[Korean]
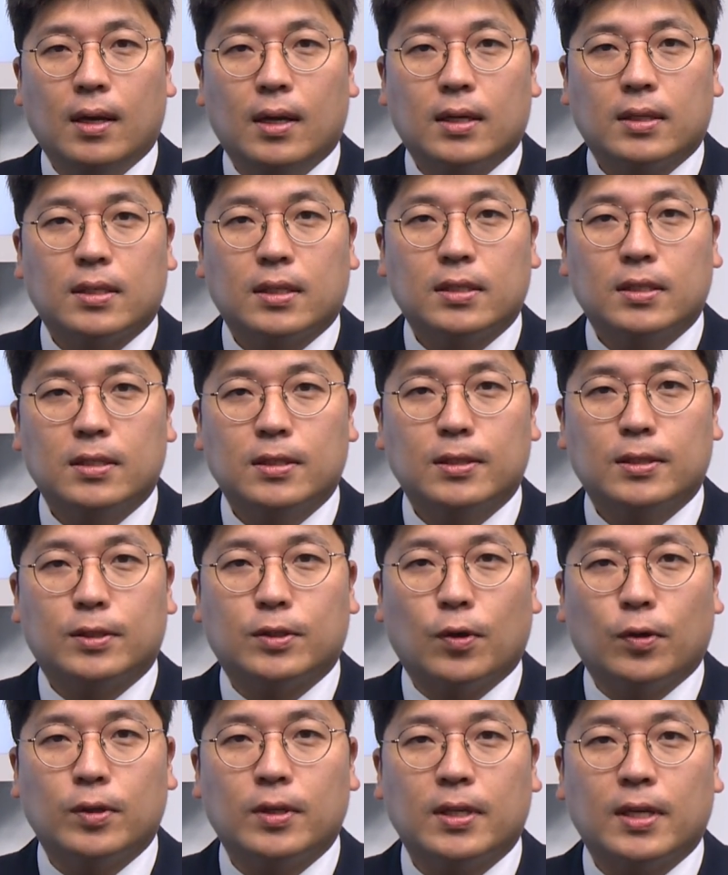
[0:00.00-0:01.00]
사실
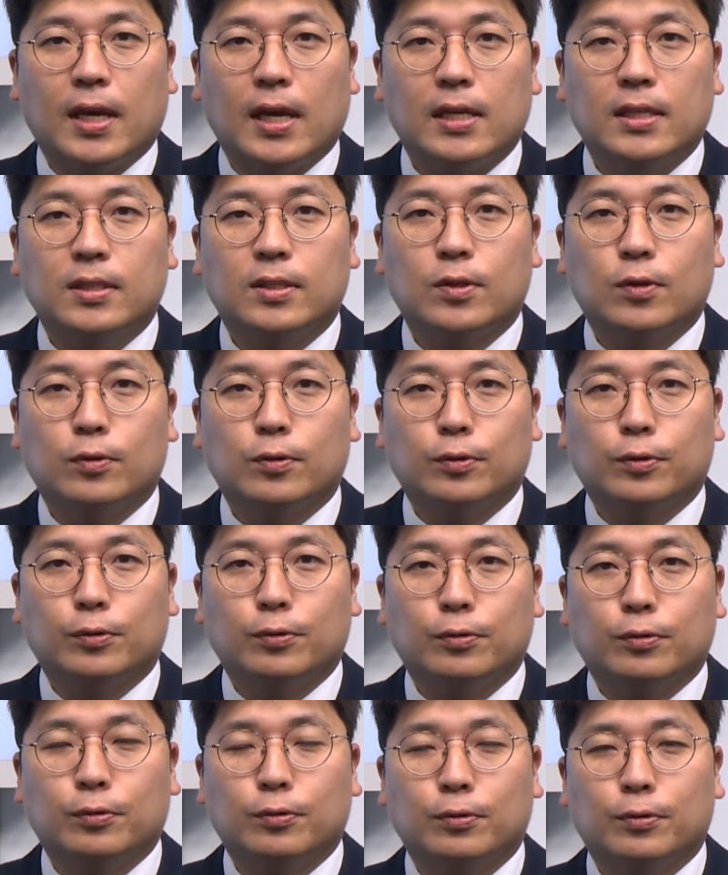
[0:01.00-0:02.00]
저는
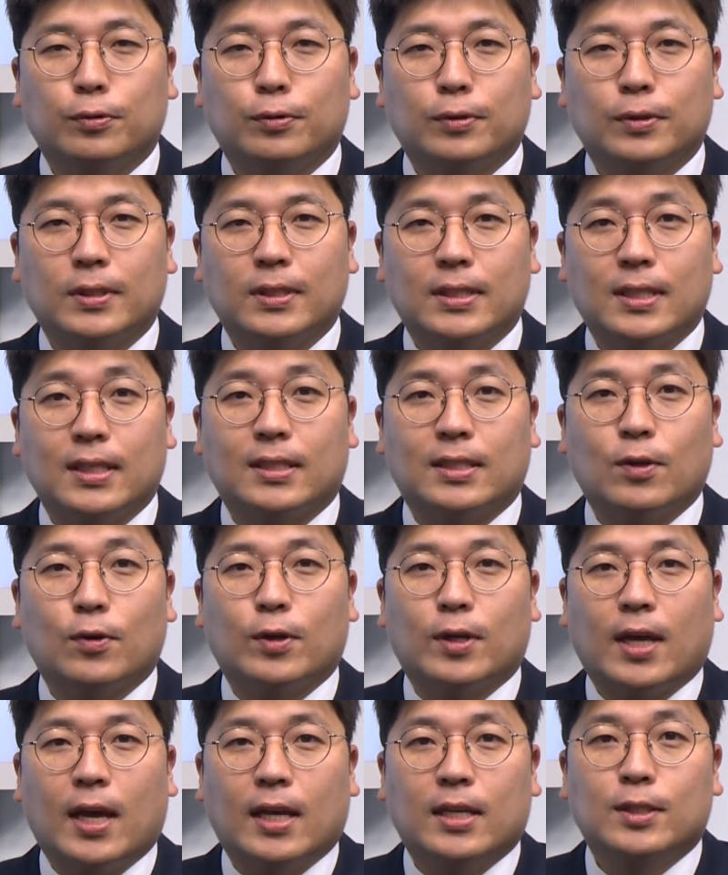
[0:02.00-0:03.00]
개인적으로 네. 이제
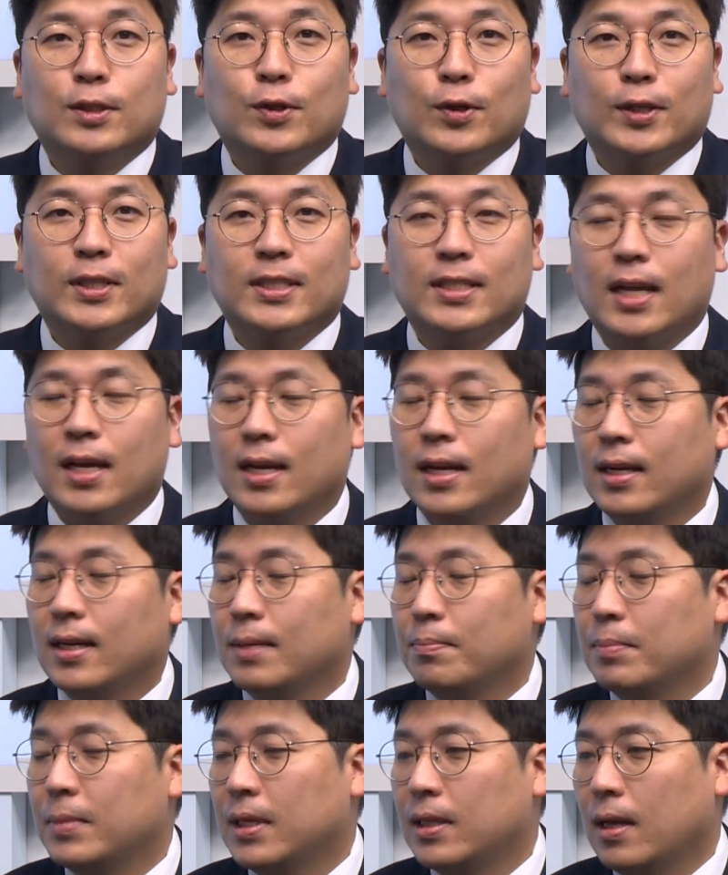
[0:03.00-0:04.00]
저 개인적인
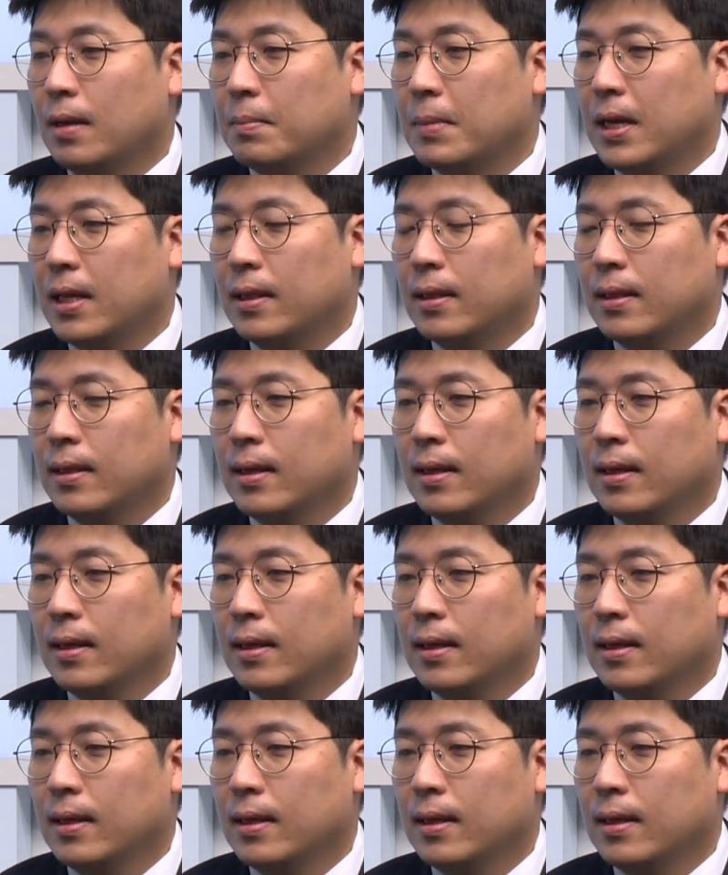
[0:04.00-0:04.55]
생각입니다만